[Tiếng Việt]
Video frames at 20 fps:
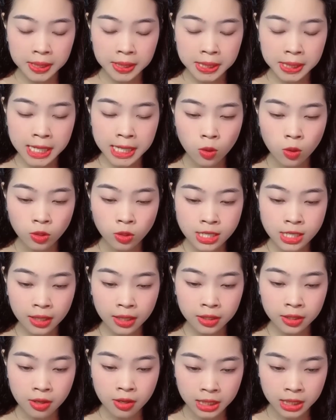đi điều tra
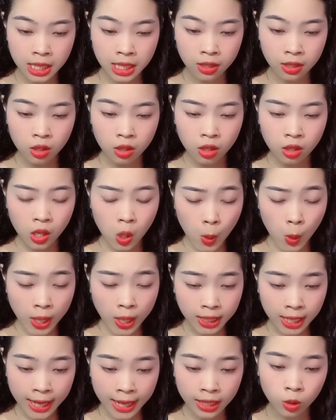tường tận
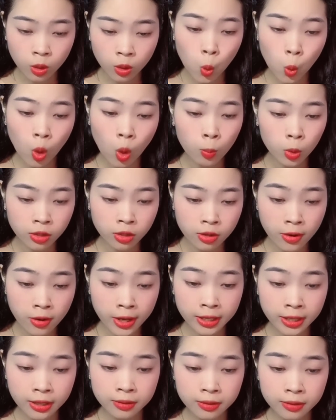hoàn cảnh của một
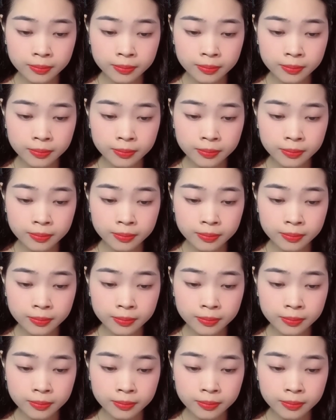người.